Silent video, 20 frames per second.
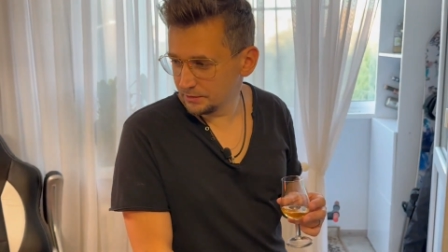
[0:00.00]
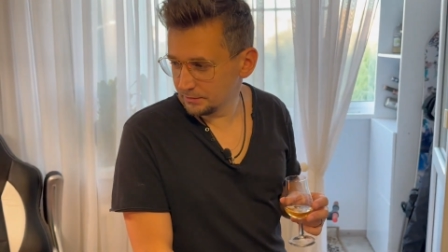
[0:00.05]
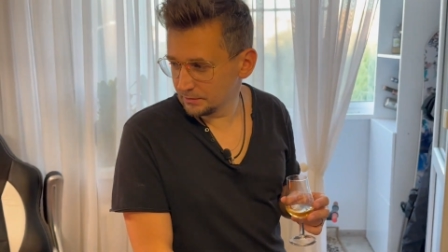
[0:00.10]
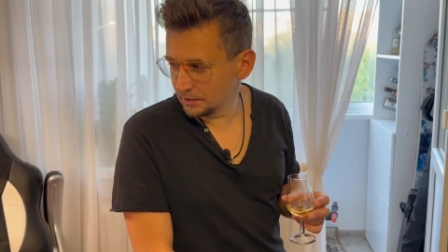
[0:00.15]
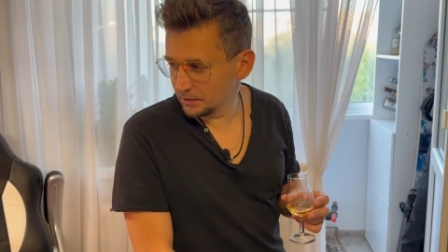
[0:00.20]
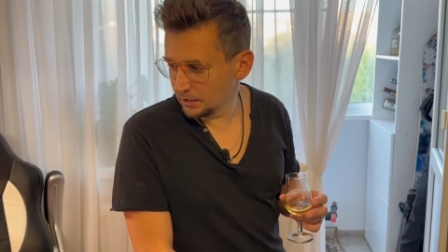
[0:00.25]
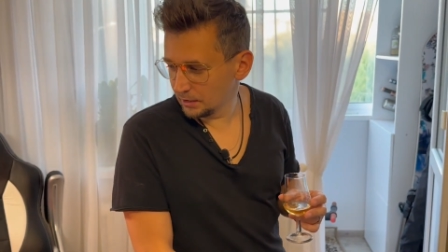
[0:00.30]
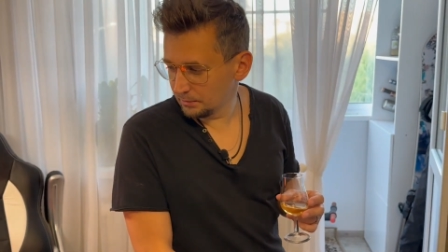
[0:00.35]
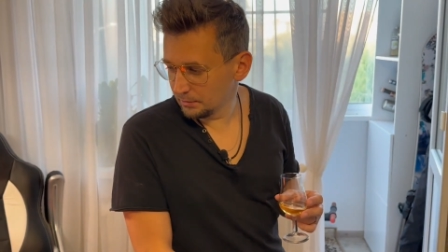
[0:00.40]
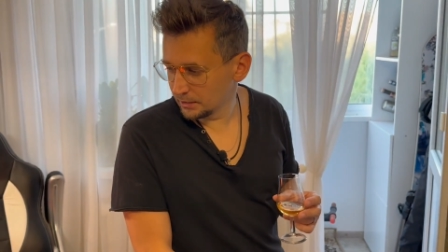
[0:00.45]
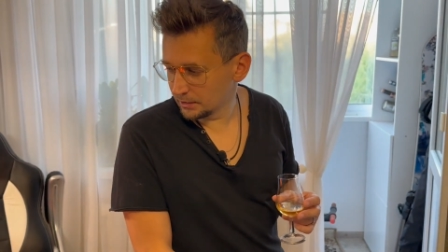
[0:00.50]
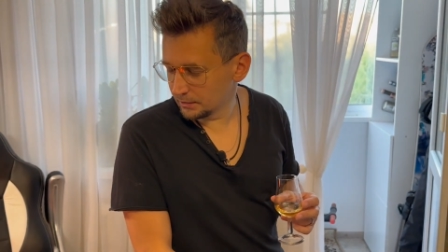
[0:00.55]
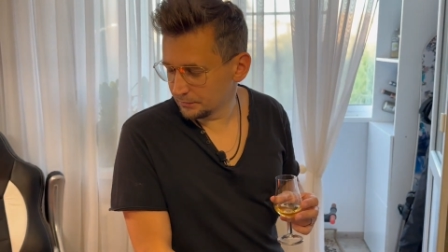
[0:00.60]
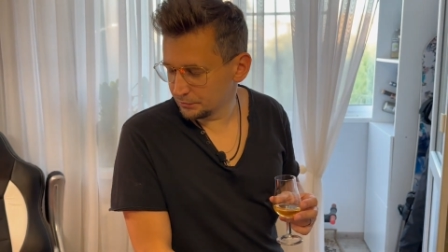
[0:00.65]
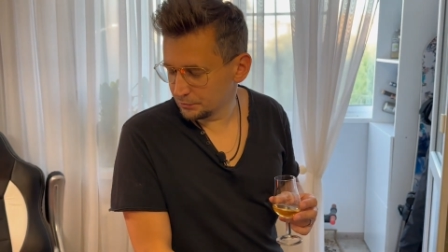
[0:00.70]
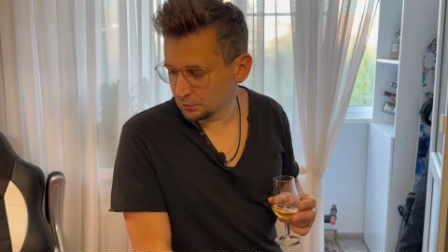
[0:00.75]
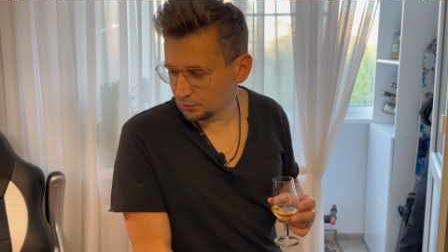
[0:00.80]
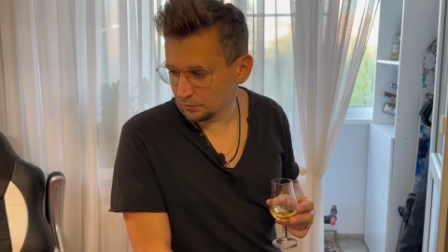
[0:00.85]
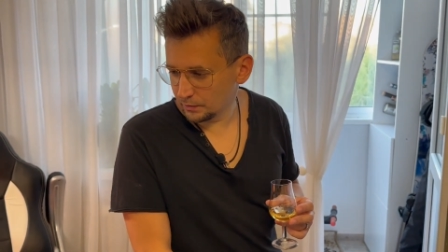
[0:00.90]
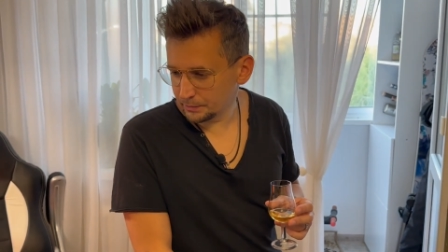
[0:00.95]
Яблоко
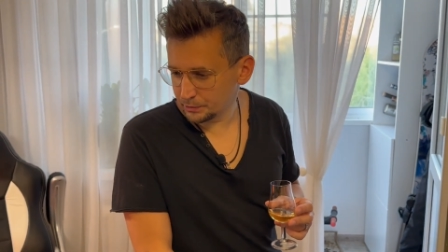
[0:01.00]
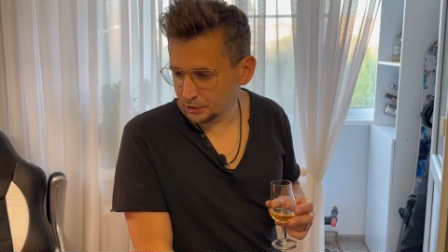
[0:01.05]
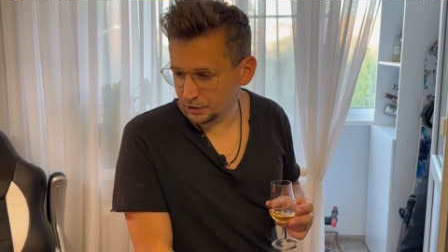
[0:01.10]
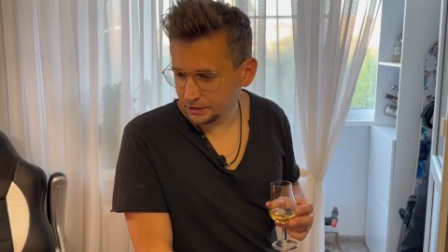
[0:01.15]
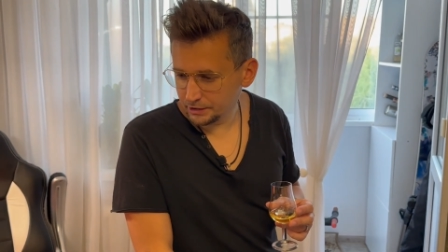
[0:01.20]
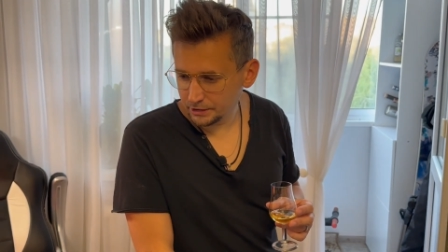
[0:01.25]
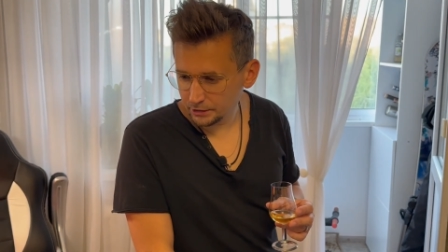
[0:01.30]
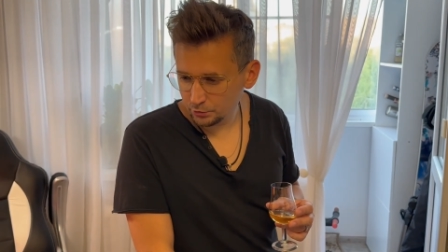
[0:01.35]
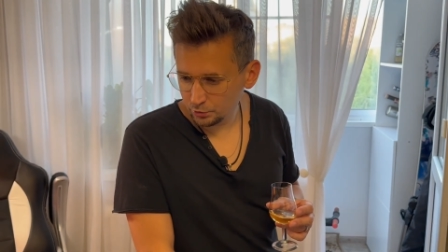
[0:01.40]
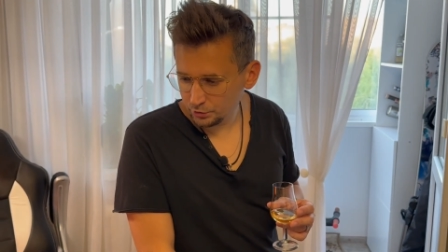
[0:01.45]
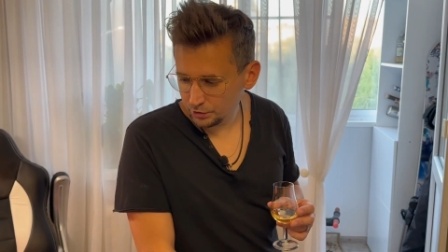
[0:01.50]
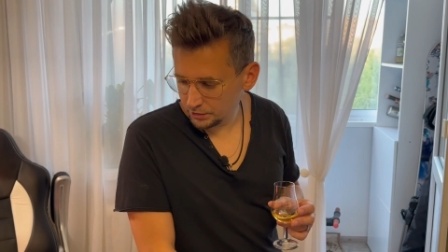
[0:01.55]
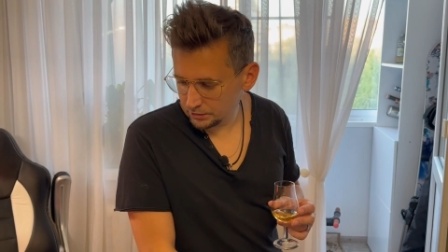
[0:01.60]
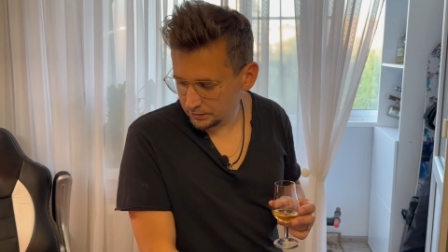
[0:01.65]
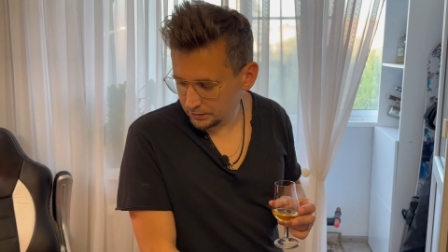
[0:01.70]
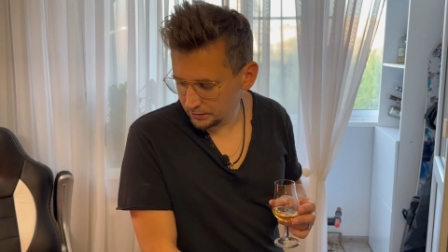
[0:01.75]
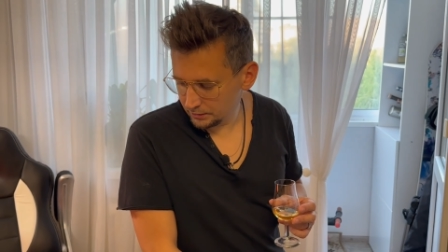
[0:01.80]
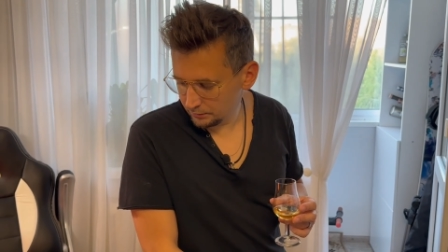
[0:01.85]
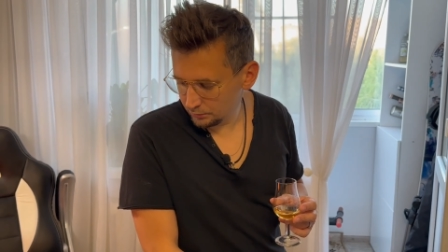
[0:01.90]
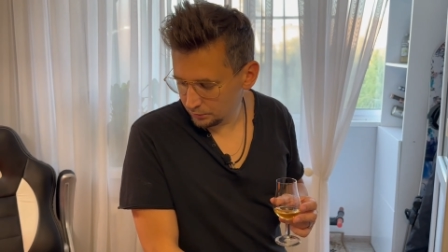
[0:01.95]
все вообще нету
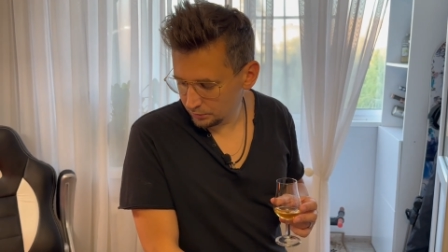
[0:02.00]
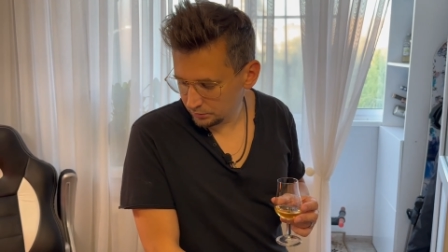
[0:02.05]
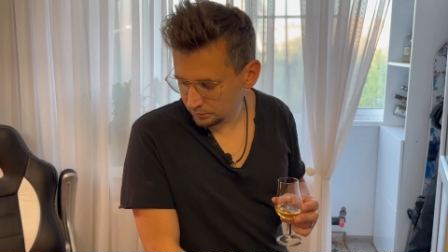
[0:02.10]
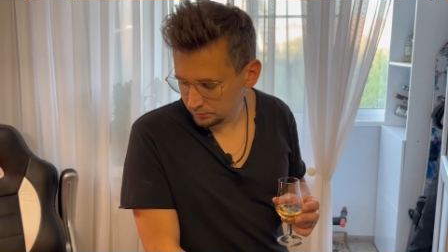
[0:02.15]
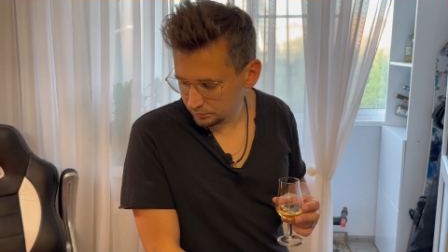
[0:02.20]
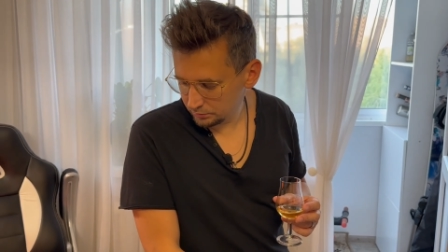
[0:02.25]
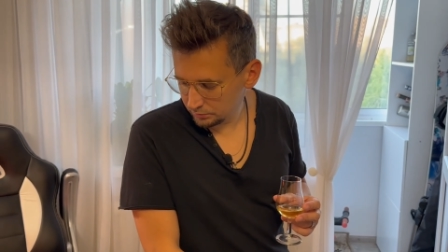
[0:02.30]
нигде его.